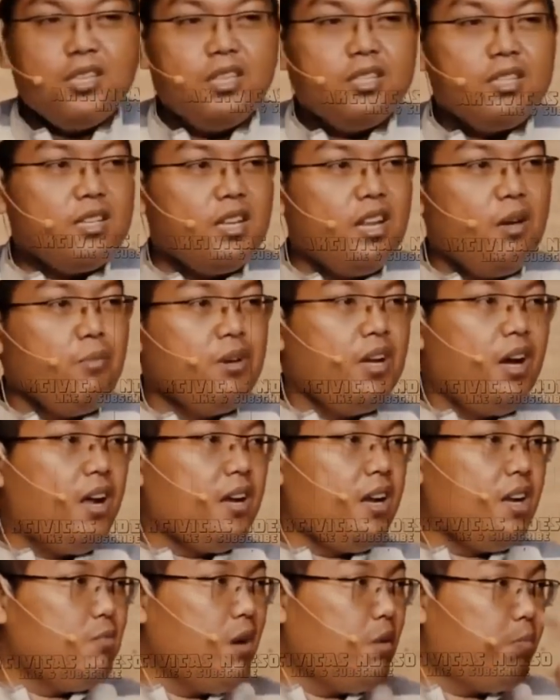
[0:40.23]
Bahwasanya saya
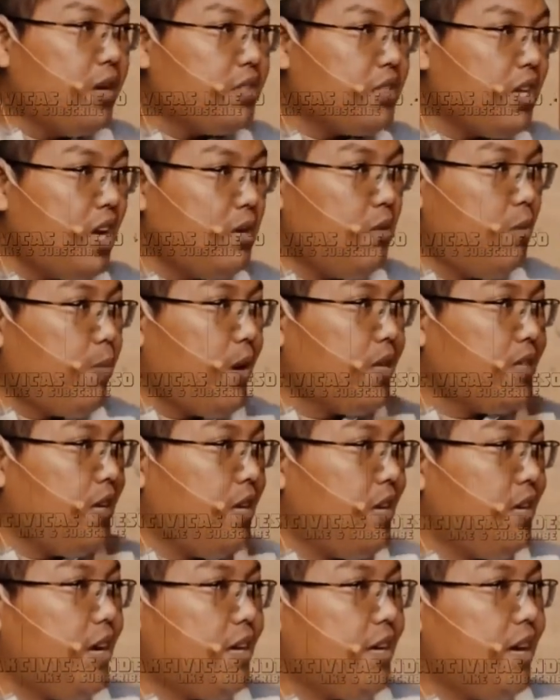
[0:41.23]
telah mendengar dari bapak saya,
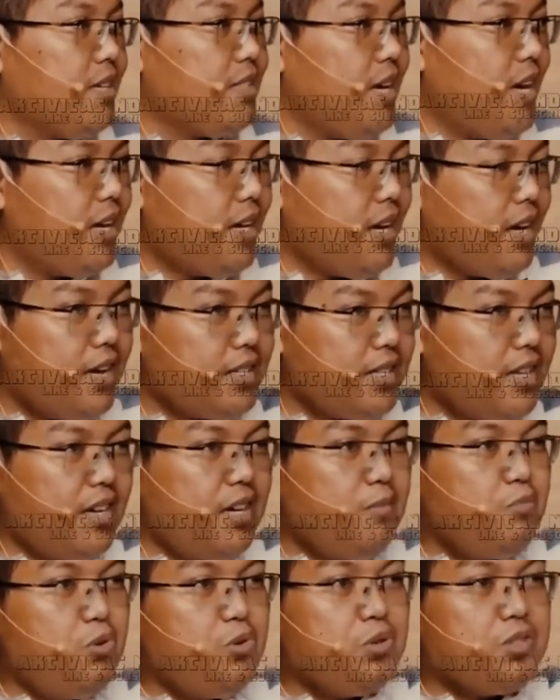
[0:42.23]
bapak saya dari kakek saya,
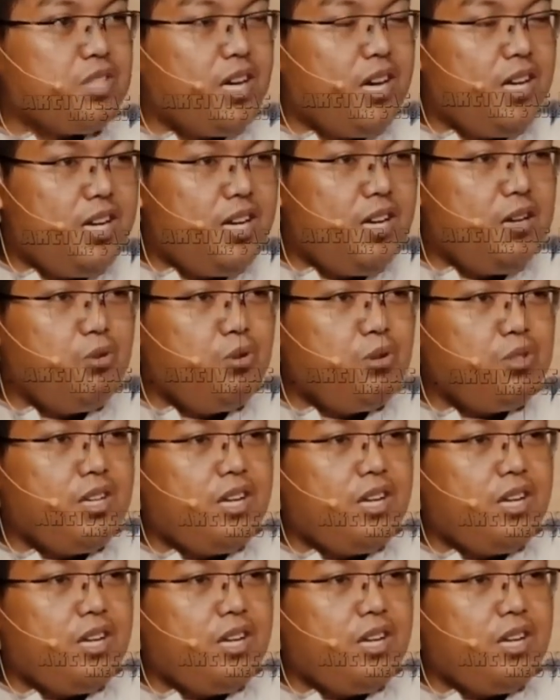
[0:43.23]
kakek saya dari buyut saya,